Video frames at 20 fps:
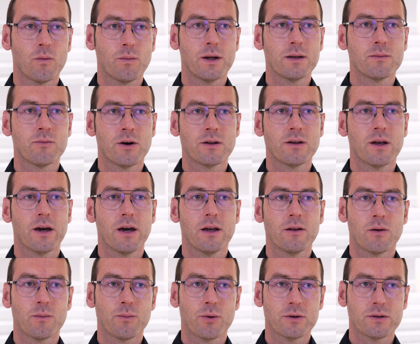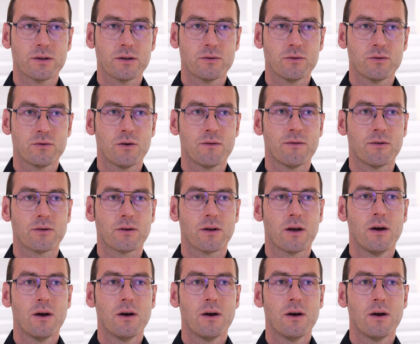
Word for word: complètement intégré dans le processus de vente.